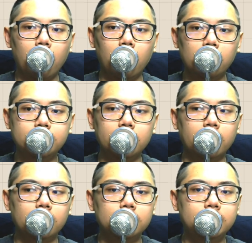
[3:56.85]
而
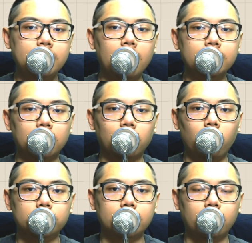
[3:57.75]
且上档的
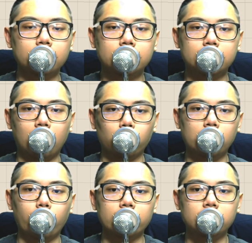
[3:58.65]
空间，小鹿
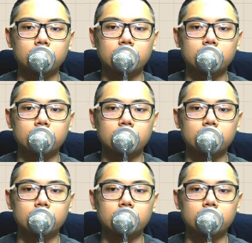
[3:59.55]
认为是